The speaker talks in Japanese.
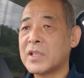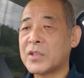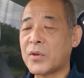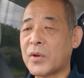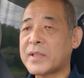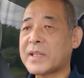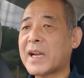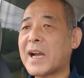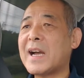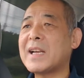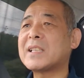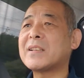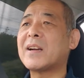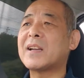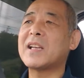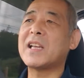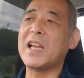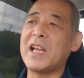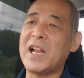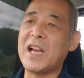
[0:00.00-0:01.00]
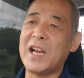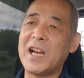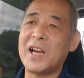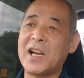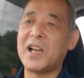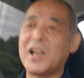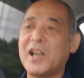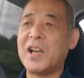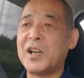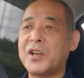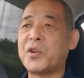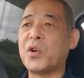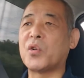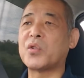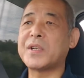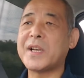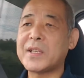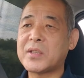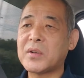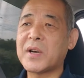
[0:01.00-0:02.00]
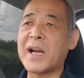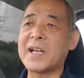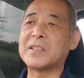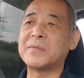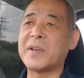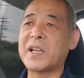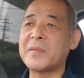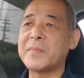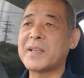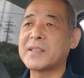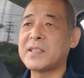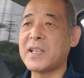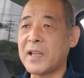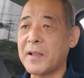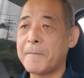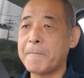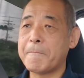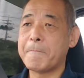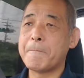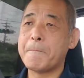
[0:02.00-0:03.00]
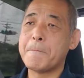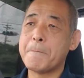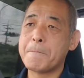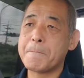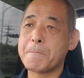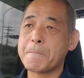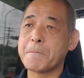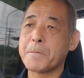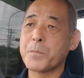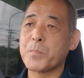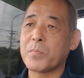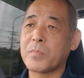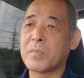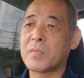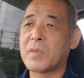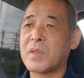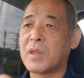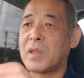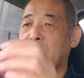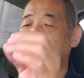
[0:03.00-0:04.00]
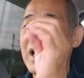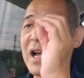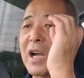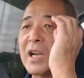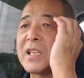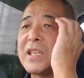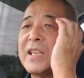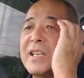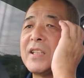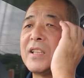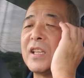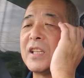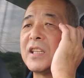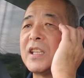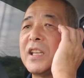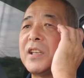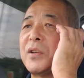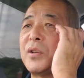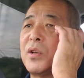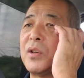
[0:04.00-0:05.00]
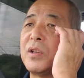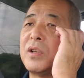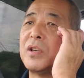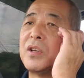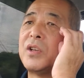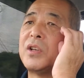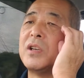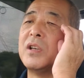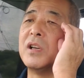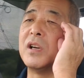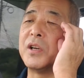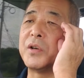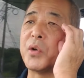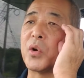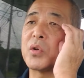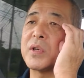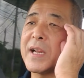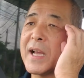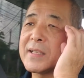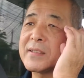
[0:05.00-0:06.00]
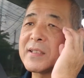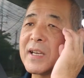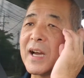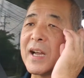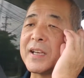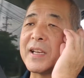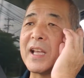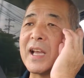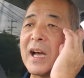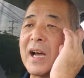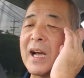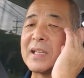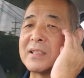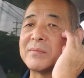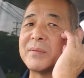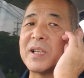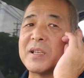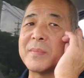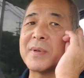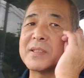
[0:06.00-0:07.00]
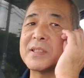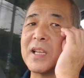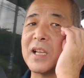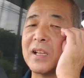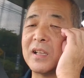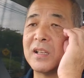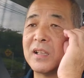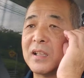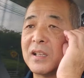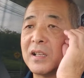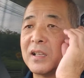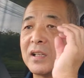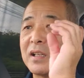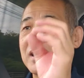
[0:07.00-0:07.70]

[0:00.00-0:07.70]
そういった会社はねろくな人が集まりませんはっきり言って言ってろくなやつがね集まりません